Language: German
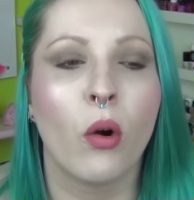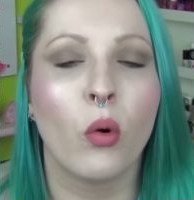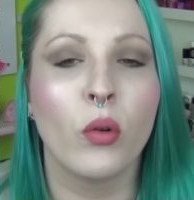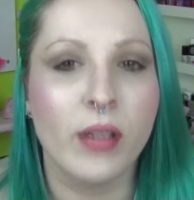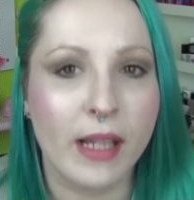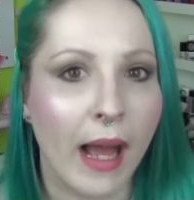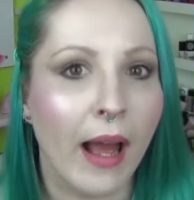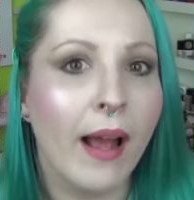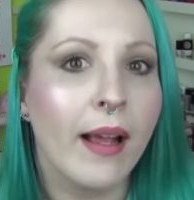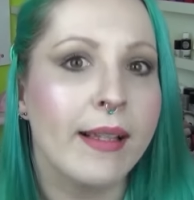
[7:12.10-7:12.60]

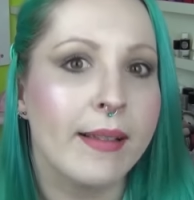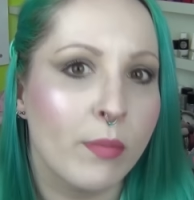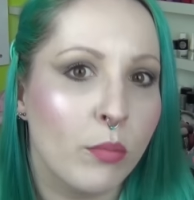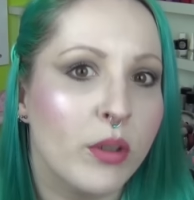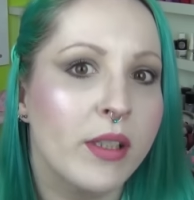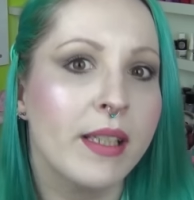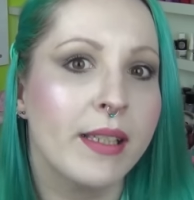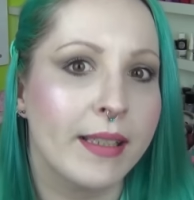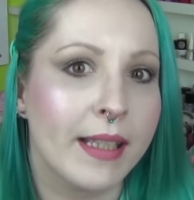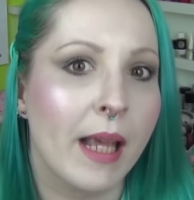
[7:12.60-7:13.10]
Und da
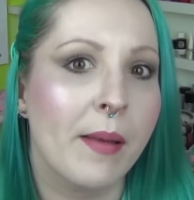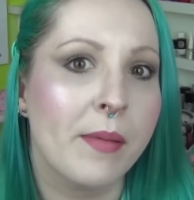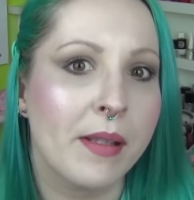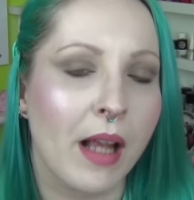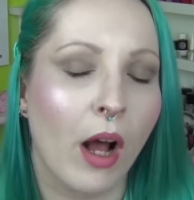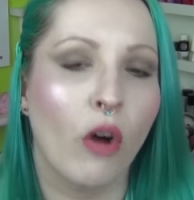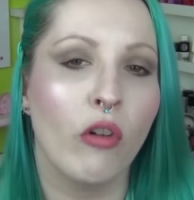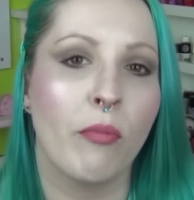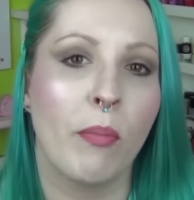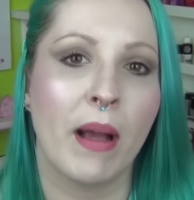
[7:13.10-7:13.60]
muss ich
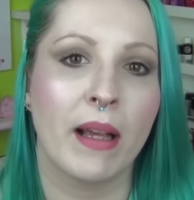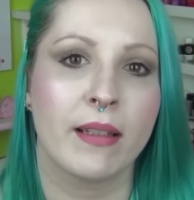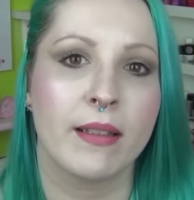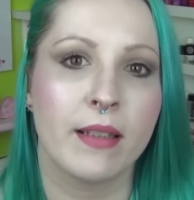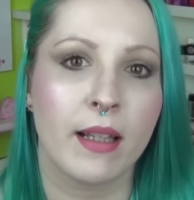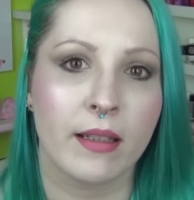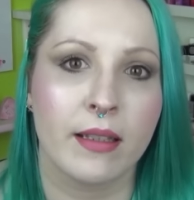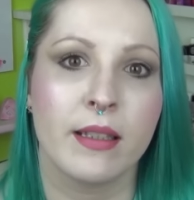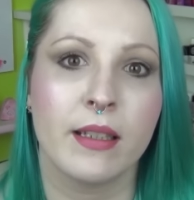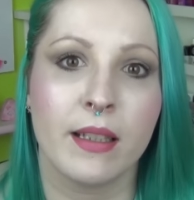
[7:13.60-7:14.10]
selbst
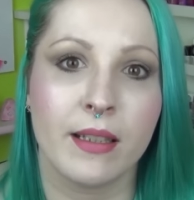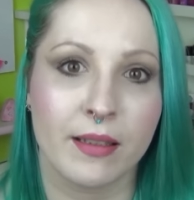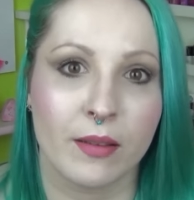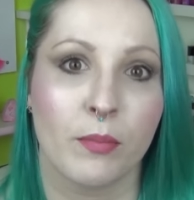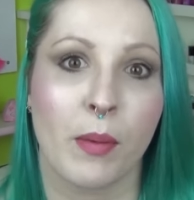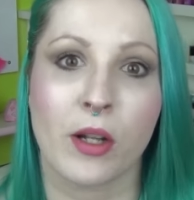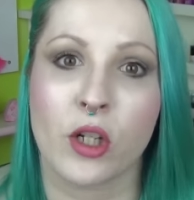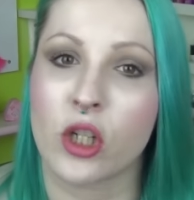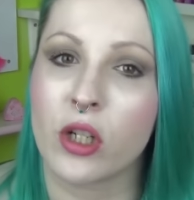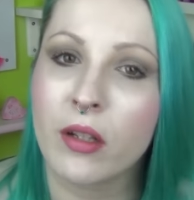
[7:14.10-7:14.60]
aufpassen, dass sie nicht
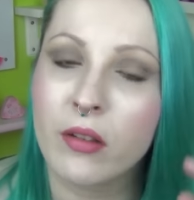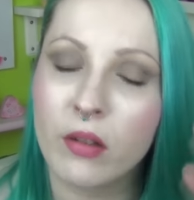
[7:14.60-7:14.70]
smatscht.